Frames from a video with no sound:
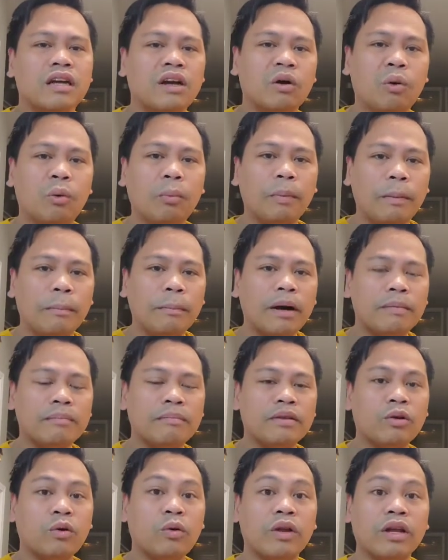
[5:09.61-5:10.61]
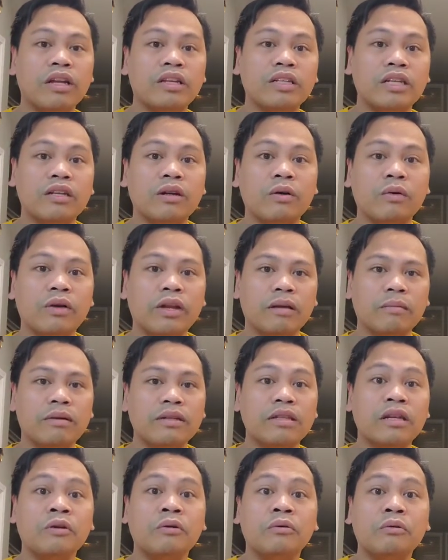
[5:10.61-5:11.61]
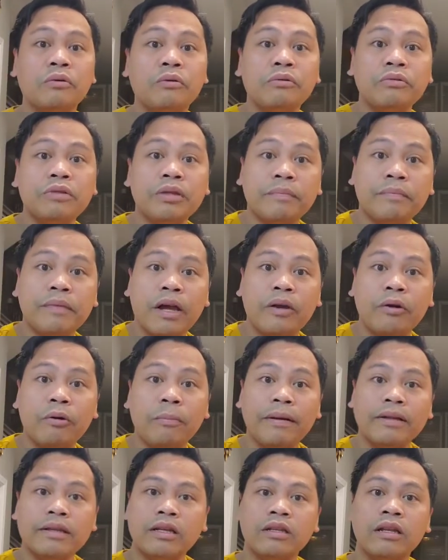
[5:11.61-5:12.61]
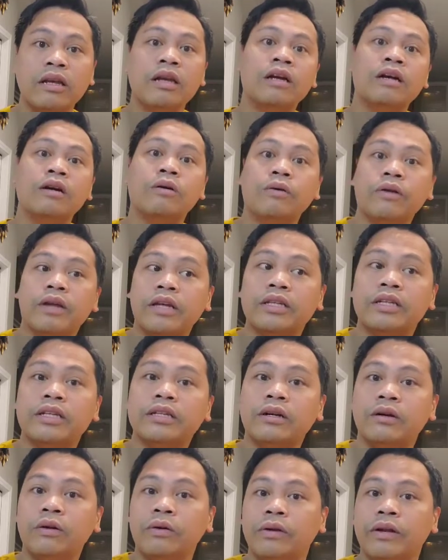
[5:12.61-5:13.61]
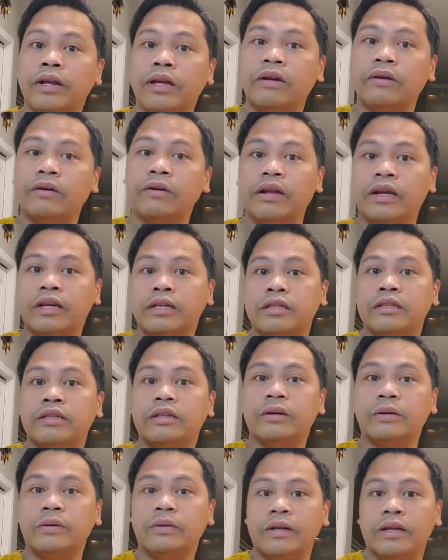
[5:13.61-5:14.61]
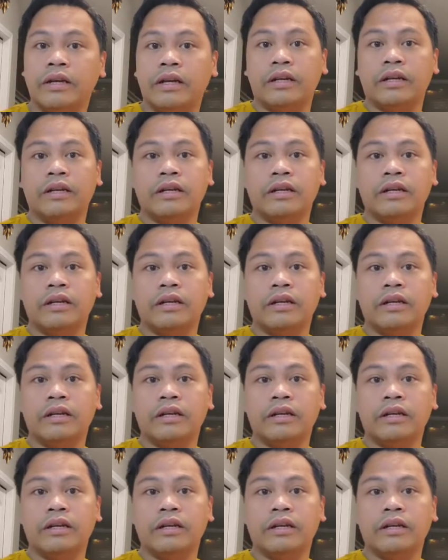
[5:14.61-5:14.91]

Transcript: O pa ma'am, correct siya ng correct. Pag nag-uusap tayo, o padad, correct siya ng correct, correct siya ng correct.